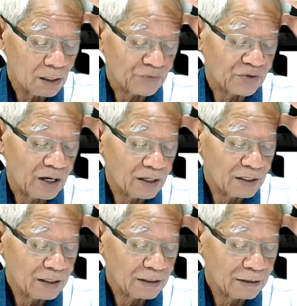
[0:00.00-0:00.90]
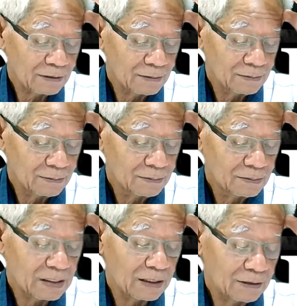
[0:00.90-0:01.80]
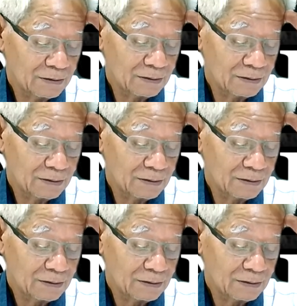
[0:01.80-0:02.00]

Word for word: รักษากันแล้วกันนะ